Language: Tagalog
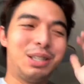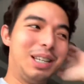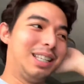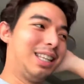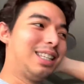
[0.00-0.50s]

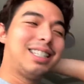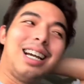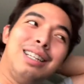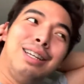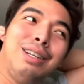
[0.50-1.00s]
Deleted
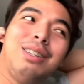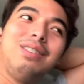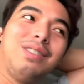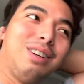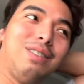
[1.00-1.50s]
channels,
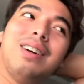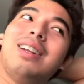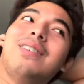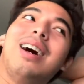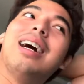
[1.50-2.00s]
pero
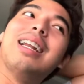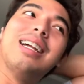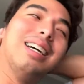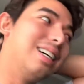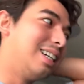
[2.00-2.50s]
mariwan.